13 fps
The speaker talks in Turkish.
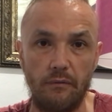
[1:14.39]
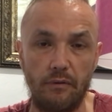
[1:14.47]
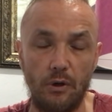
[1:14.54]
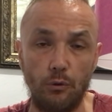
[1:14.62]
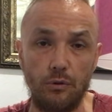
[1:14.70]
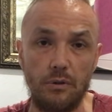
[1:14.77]

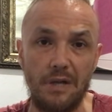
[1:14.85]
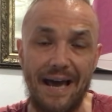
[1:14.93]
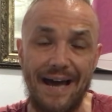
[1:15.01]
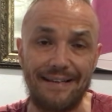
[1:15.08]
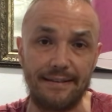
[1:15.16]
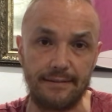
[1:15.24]
ve oyunun
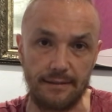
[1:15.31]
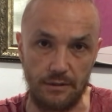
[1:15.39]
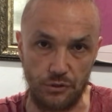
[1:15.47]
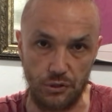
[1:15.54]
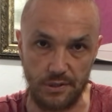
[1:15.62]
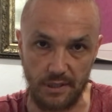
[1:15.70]
her detayı
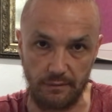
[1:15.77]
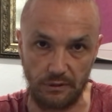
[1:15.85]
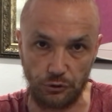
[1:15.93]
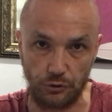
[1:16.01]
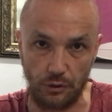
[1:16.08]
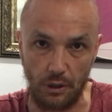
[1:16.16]
için
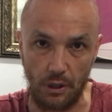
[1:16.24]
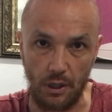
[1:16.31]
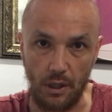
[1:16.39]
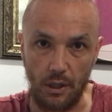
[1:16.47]
savaşıyor.